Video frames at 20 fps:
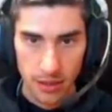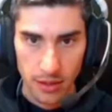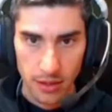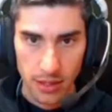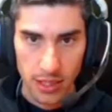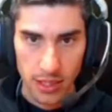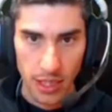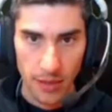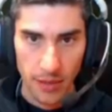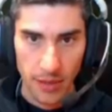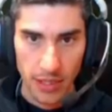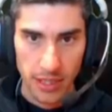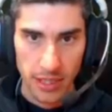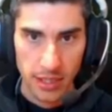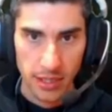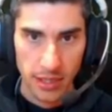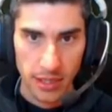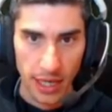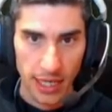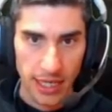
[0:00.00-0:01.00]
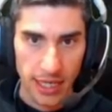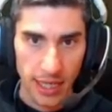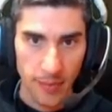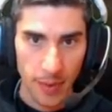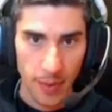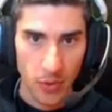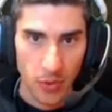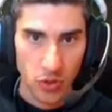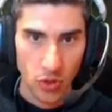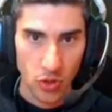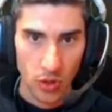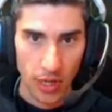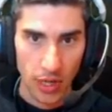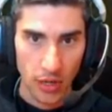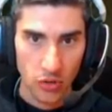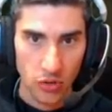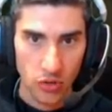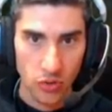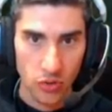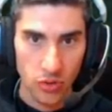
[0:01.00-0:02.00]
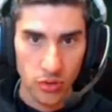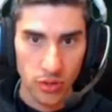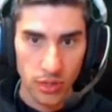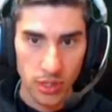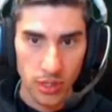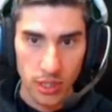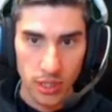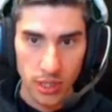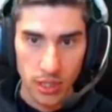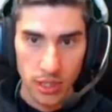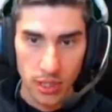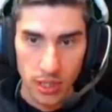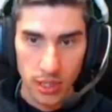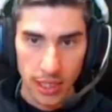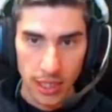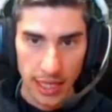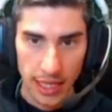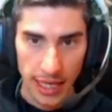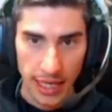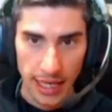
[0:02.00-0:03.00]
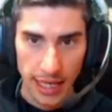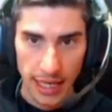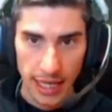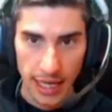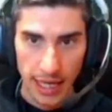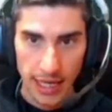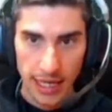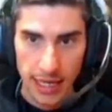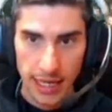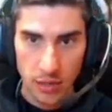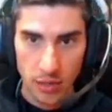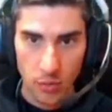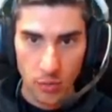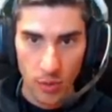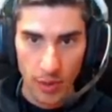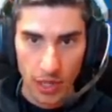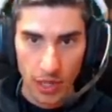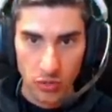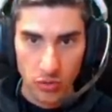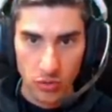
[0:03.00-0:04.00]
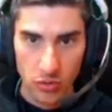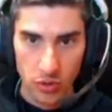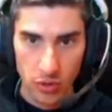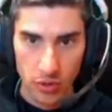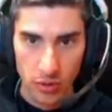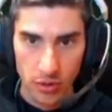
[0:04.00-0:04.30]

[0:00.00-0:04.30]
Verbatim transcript: Ya ves. Hay trampas por todos lados tú. Eh, la healer, ¿cómo va el asunto?